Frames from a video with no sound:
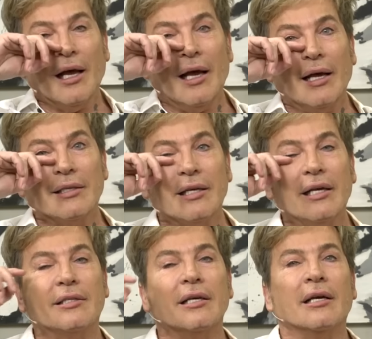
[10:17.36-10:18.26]
Eh,
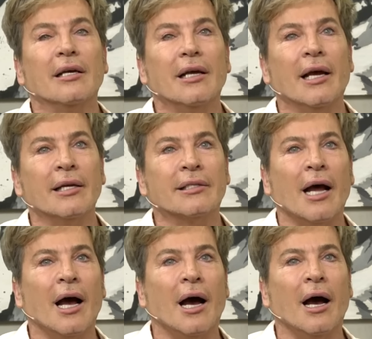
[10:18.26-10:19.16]
sí, sí.
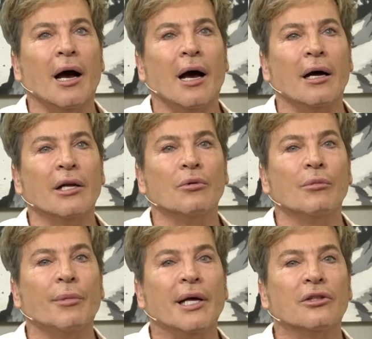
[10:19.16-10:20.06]
Ella en un
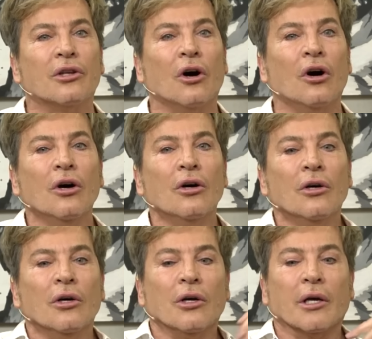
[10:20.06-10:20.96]
momento
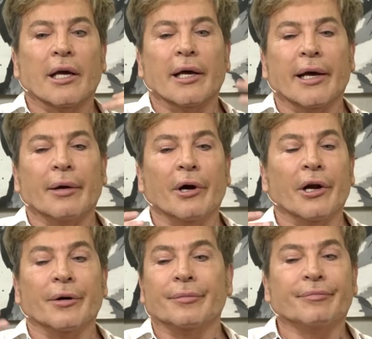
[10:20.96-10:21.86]
que,
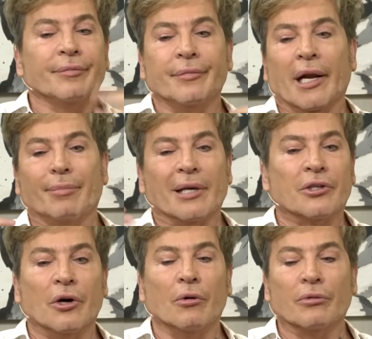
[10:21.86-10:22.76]
bueno, le
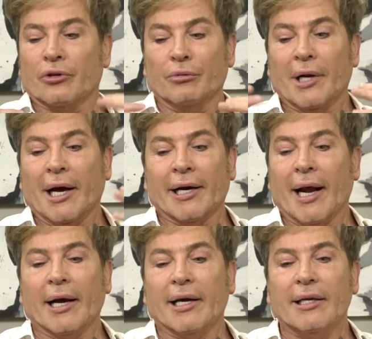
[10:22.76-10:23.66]
pasó, tuvo una
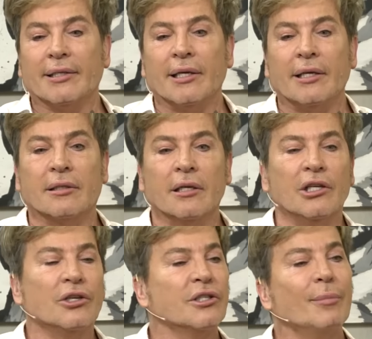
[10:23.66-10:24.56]
gran crisis y
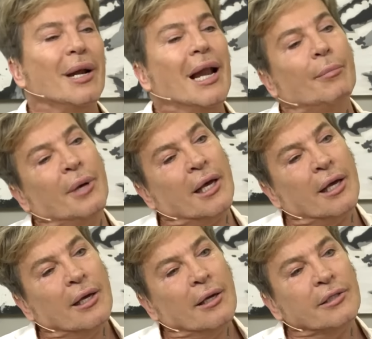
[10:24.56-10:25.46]
yo siempre la amé.
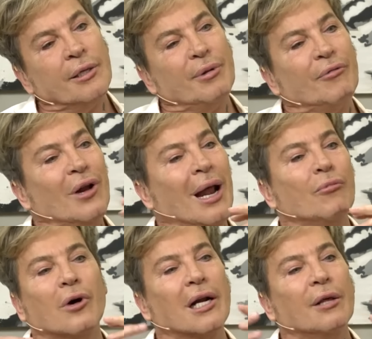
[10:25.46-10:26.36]
Siempre fue la
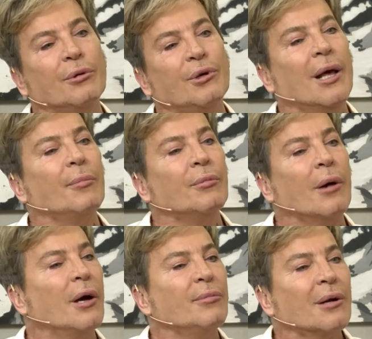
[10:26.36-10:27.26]
mujer de mi vida. Mi
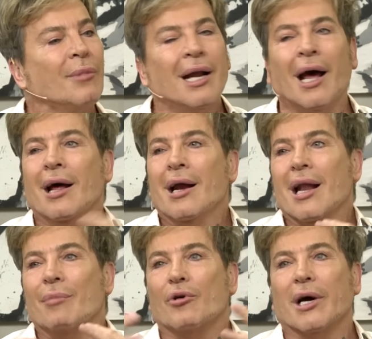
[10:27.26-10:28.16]
mamá y mi hermana,
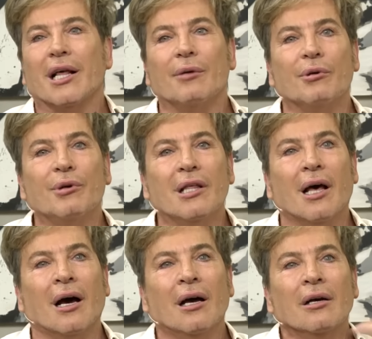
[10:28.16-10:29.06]
las mujeres de mi
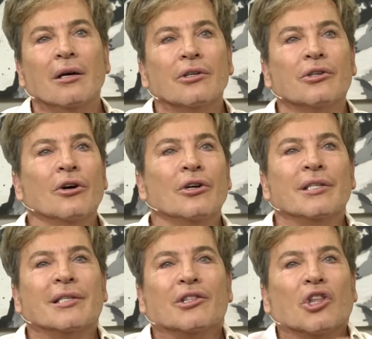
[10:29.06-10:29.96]
vida. Yo
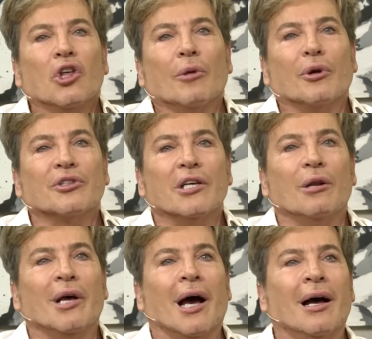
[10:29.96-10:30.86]
hice todo por
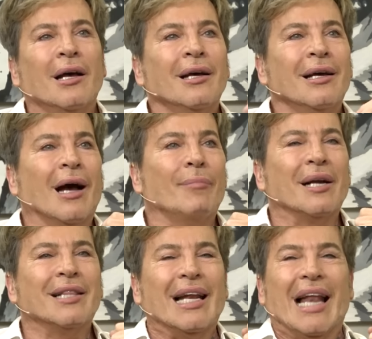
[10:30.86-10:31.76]
Silvia. Eh,
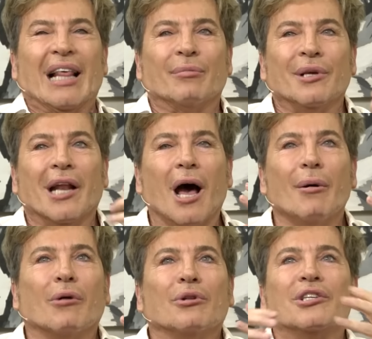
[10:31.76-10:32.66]
aparte, la
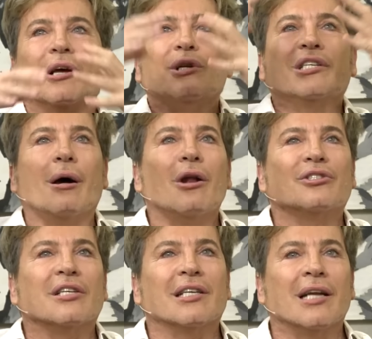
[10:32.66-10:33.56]
admiraba cuando ella brillaba en
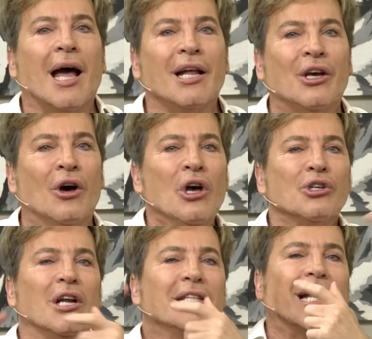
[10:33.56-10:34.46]
los escenarios.
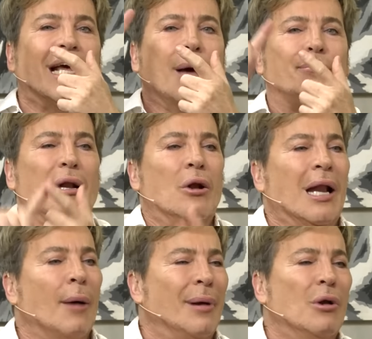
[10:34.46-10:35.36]
Yo le traía las
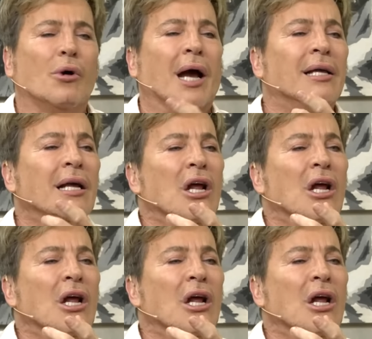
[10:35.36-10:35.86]
pelucas, por eso, sí, sí,